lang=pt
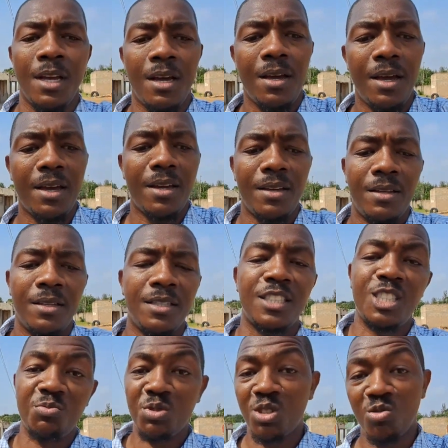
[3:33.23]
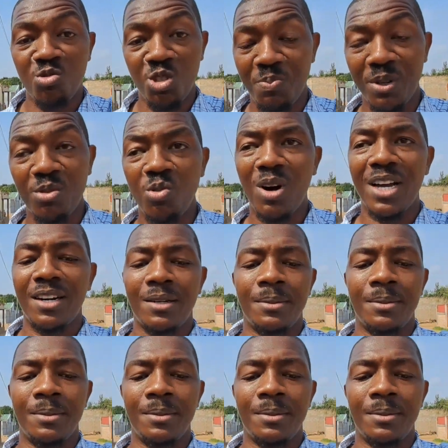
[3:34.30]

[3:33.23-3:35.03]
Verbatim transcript: É, temos que nos perdoar.